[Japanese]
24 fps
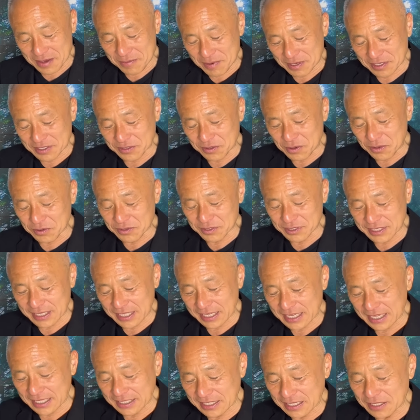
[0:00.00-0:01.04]
まあ、すごく素
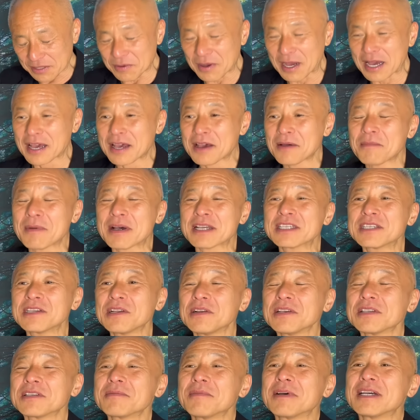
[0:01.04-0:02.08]
敵やったのは、まあ、白
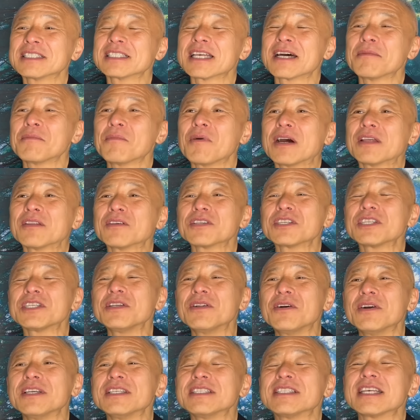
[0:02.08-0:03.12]
石麻衣さんもあの、
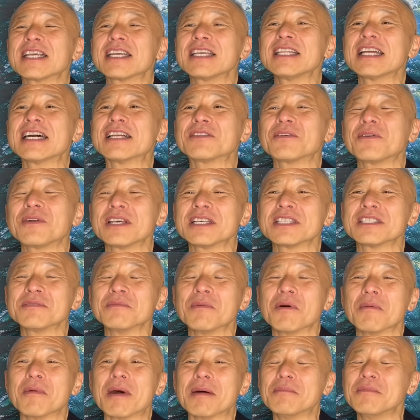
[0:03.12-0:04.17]
白い素敵なドレス
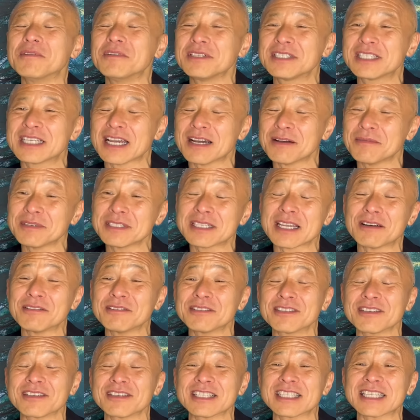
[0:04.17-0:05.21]
も、まあ、むちゃむちゃ
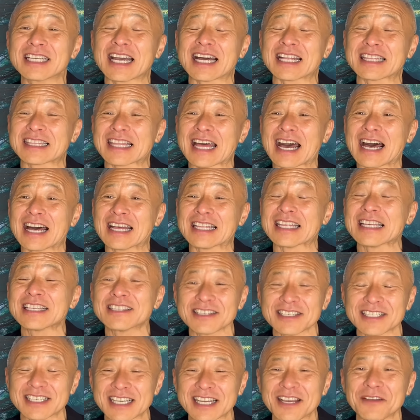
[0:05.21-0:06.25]
美しかったで
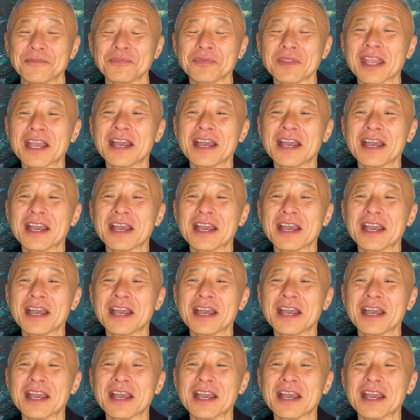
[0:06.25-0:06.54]
すし、